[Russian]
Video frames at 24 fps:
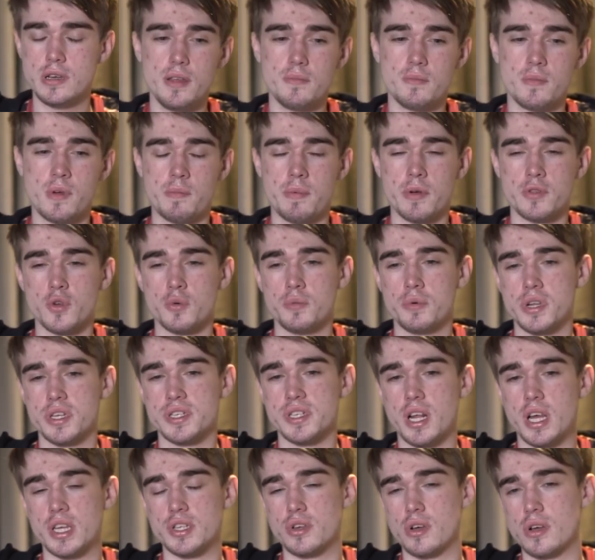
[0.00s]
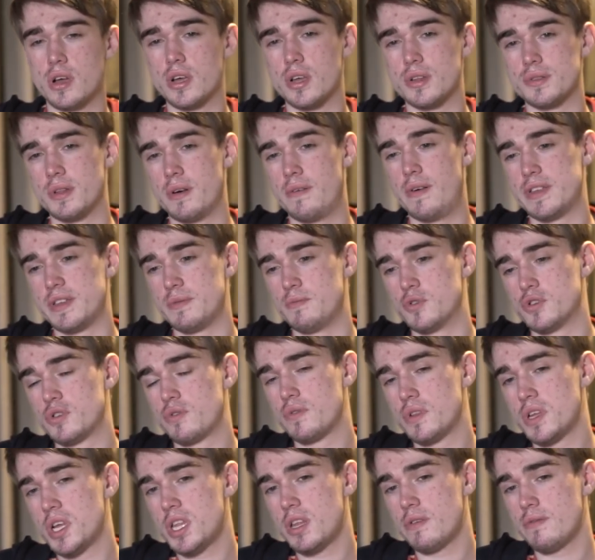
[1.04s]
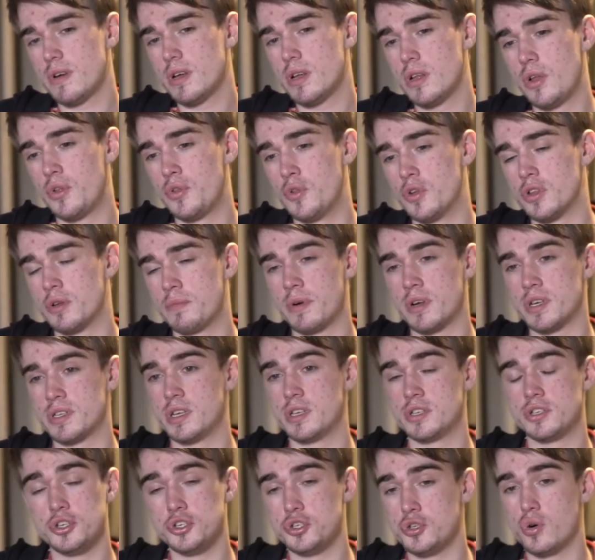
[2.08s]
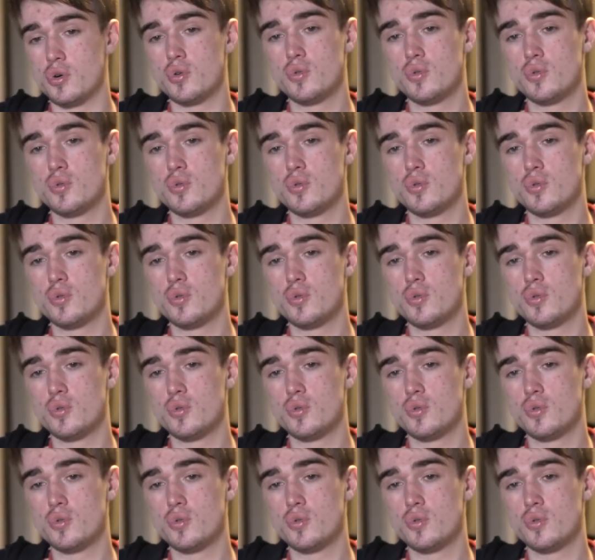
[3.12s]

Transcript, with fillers: Мы подумали сразу, как давайте, может вот этого, но это показалось еще